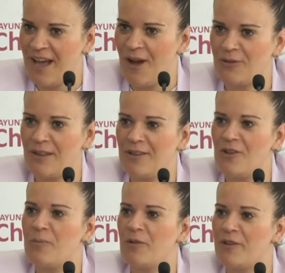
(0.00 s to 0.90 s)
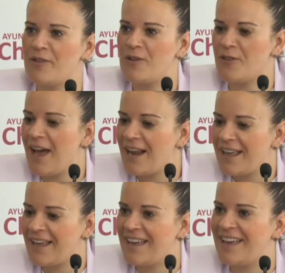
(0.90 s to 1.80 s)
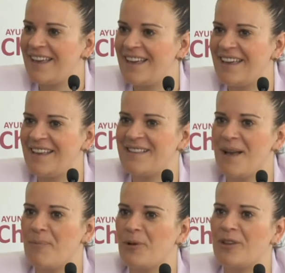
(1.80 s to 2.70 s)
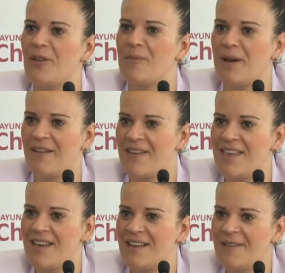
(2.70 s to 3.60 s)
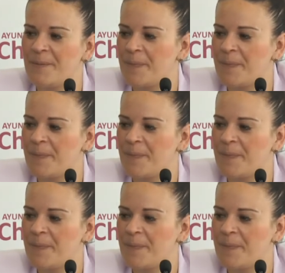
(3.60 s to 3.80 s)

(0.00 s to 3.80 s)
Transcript: auténticos profesionales que, se han portado de maravilla,